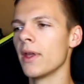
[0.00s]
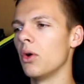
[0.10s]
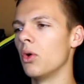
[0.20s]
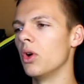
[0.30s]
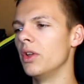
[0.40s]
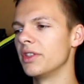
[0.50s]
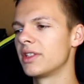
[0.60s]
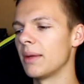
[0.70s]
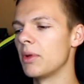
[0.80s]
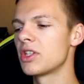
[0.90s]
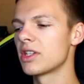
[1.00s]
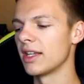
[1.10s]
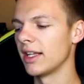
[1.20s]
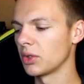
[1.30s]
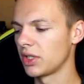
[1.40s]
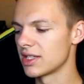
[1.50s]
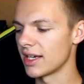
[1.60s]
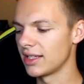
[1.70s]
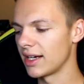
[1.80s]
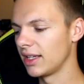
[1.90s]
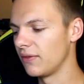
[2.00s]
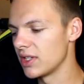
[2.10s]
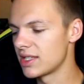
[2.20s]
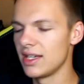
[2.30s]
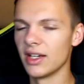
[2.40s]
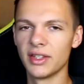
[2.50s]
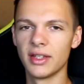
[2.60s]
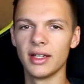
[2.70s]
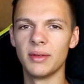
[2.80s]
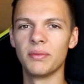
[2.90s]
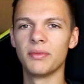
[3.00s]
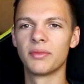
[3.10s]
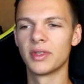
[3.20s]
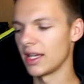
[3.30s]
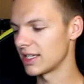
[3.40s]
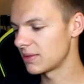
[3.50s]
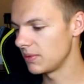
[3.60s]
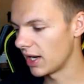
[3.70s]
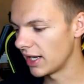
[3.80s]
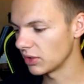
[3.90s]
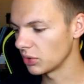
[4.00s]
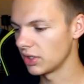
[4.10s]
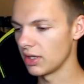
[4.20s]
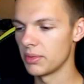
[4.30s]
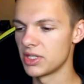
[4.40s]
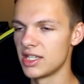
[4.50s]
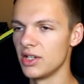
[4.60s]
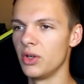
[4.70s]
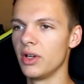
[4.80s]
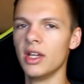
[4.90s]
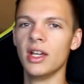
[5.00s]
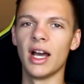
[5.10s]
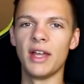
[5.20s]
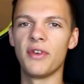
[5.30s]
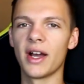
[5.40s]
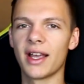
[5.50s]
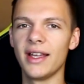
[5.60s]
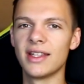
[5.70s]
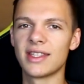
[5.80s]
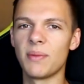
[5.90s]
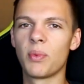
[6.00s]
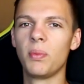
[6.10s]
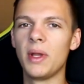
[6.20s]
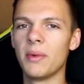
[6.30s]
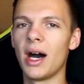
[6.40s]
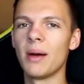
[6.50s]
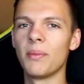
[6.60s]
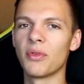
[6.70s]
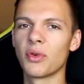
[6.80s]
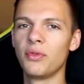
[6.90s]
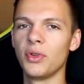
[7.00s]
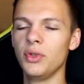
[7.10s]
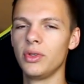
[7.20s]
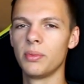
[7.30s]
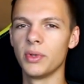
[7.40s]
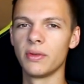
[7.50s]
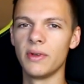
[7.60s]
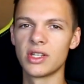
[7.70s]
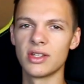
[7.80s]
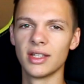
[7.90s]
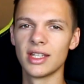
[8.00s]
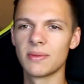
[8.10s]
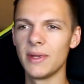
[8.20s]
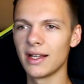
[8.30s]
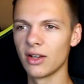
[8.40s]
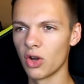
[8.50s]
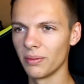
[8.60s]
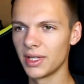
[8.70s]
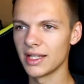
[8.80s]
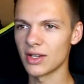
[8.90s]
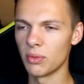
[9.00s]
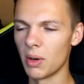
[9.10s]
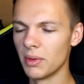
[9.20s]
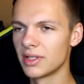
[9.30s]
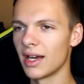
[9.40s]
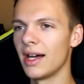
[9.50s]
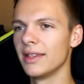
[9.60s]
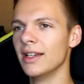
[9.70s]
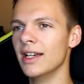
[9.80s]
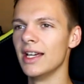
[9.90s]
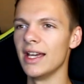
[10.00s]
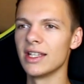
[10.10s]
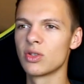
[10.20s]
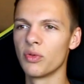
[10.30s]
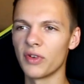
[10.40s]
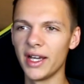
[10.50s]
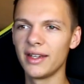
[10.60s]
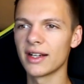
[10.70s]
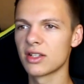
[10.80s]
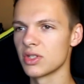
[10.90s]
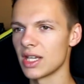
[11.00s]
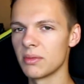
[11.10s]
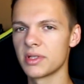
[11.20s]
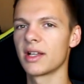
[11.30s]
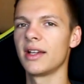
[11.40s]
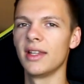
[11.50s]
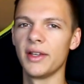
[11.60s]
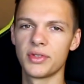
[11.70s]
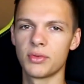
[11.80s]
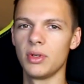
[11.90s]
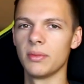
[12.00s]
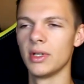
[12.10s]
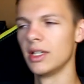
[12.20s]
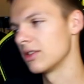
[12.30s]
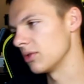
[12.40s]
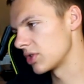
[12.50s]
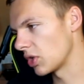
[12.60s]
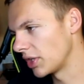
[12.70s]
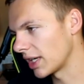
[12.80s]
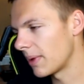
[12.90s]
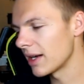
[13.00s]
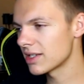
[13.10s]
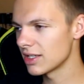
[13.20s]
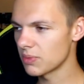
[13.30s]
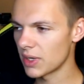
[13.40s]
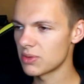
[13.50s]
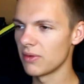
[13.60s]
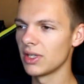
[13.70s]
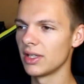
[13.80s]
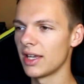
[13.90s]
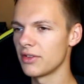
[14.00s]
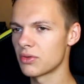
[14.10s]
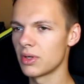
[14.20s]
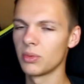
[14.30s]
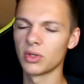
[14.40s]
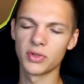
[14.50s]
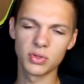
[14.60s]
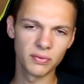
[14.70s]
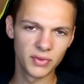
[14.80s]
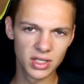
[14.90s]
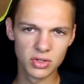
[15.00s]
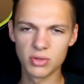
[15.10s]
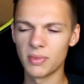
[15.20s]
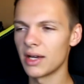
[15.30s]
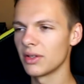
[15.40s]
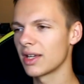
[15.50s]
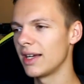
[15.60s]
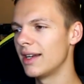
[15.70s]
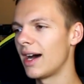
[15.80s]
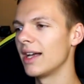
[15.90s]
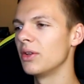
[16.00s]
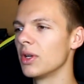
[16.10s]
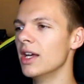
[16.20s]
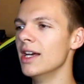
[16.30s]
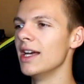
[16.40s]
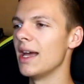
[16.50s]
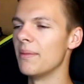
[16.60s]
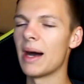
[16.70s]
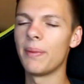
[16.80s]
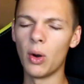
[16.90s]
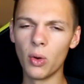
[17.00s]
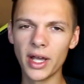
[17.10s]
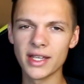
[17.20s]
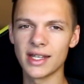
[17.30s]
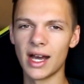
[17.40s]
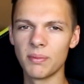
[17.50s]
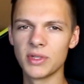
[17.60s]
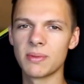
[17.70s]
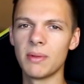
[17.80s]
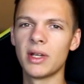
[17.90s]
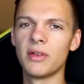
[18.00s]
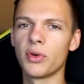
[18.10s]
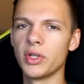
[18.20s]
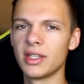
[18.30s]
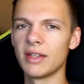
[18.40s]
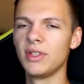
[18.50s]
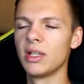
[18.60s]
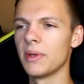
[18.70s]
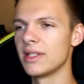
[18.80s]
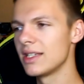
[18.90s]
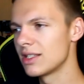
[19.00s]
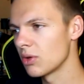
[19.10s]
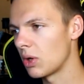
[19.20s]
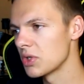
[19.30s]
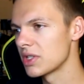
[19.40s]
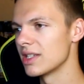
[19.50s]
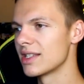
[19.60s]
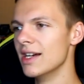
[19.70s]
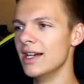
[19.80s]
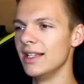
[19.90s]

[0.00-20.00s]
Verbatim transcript: Und da möchte ich dann halt auch die Zeit darin investieren, ähm, dass wir halt auch in der Beziehung einfach keine Zeitprobleme haben aufgrund von YouTube und Twitch. Ne? Deswegen kommt jetzt auch momentan äh, so freitags und Samstag kein Livestream. So Sonntag mache ich dann zum Beispiel wieder einen Livestream oder versuche ein Video zu machen oder keine Ahnung. Ähm, aber auch erst abends, wenn meine Freundin dann wieder bei sich zu Hause ist,